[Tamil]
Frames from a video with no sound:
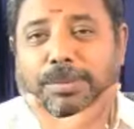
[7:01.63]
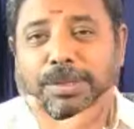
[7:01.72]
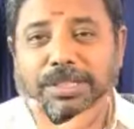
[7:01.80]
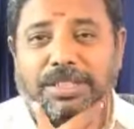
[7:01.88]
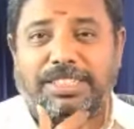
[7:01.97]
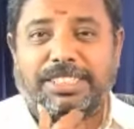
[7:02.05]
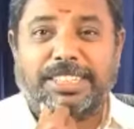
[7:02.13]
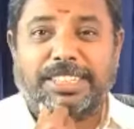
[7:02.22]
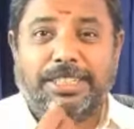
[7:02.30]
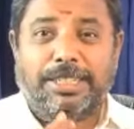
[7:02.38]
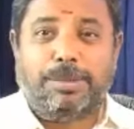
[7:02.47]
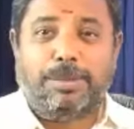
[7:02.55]
பத்தில் சனி
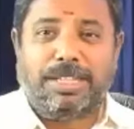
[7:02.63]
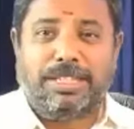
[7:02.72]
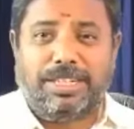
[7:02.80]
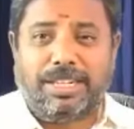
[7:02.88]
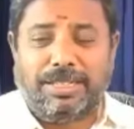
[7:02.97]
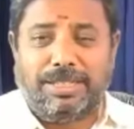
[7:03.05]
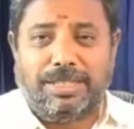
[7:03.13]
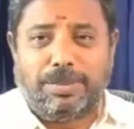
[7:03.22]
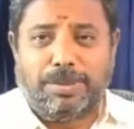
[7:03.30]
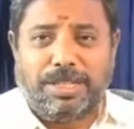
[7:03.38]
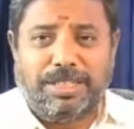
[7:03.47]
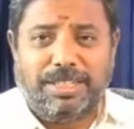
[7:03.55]
இருக்கக்கூடாது ராகு
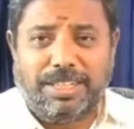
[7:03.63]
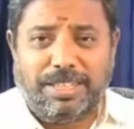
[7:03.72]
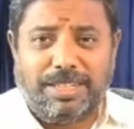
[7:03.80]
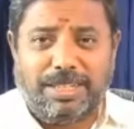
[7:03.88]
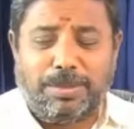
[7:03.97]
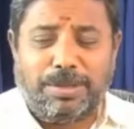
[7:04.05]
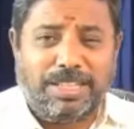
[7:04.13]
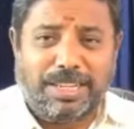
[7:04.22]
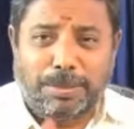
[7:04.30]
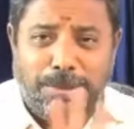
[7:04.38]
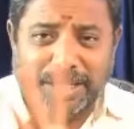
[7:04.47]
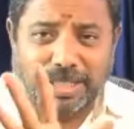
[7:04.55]
இருக்கக்கூடாது கேது இருக்கக்கூடாது
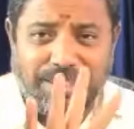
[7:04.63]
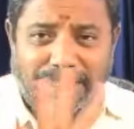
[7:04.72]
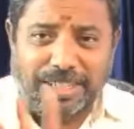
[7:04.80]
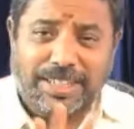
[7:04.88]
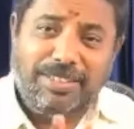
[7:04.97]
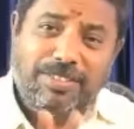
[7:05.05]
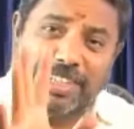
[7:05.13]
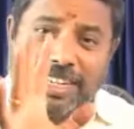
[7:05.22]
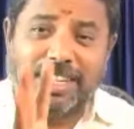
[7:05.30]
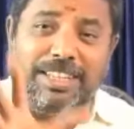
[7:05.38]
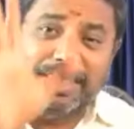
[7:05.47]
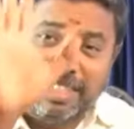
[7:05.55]
அப்படி அர்த்தம் இல்லை
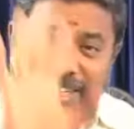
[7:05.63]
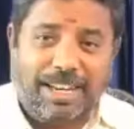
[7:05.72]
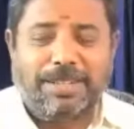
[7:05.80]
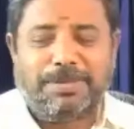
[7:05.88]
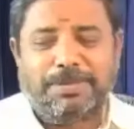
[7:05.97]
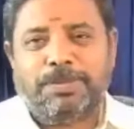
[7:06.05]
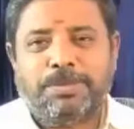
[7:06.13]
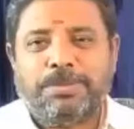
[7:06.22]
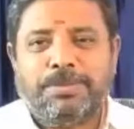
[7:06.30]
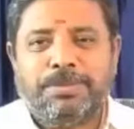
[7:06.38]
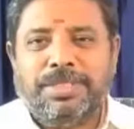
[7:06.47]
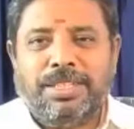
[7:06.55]
இவங்கெல்லாம் இருக்கலாம்
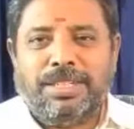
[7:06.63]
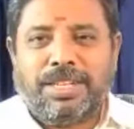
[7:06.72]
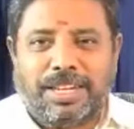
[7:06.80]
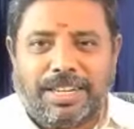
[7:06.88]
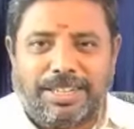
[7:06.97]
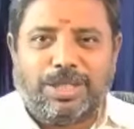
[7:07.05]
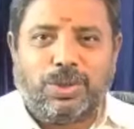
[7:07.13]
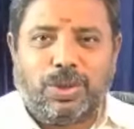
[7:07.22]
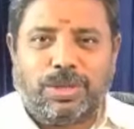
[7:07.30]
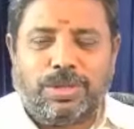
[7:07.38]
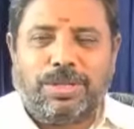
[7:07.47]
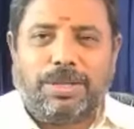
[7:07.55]
கரெக்டாக
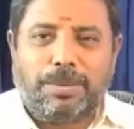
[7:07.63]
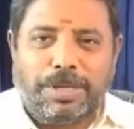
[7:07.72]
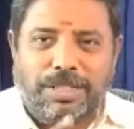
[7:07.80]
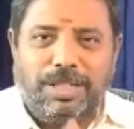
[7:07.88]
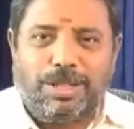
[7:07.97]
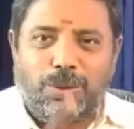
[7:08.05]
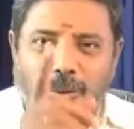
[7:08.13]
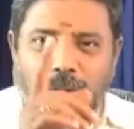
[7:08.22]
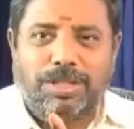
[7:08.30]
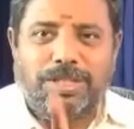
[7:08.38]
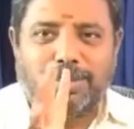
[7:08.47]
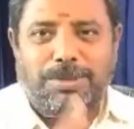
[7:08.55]
சொல்லணும்னா பத்தில் குரு
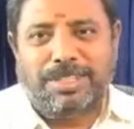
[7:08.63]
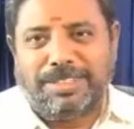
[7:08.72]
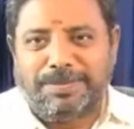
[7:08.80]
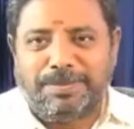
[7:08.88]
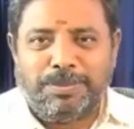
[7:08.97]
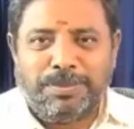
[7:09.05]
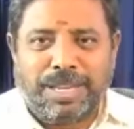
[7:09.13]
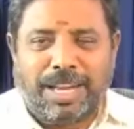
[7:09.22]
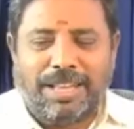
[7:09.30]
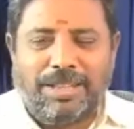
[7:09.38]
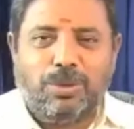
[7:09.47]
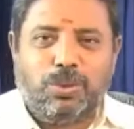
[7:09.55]
இருக்கக்கூடாது
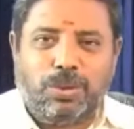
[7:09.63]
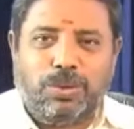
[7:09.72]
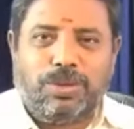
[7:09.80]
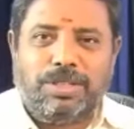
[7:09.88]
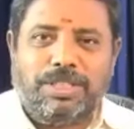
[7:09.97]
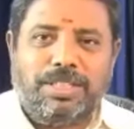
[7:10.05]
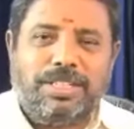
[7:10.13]
அதுவும் குரு வந்து